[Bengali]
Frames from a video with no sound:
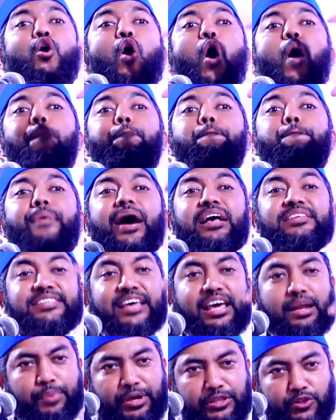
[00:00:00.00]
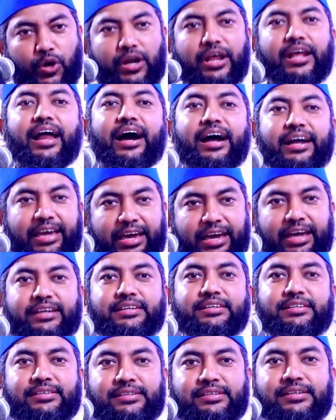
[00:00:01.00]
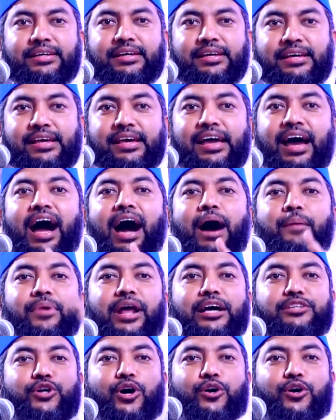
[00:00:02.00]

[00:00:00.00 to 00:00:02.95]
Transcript: কম্পাসের ভিতরে রাখেন আমরা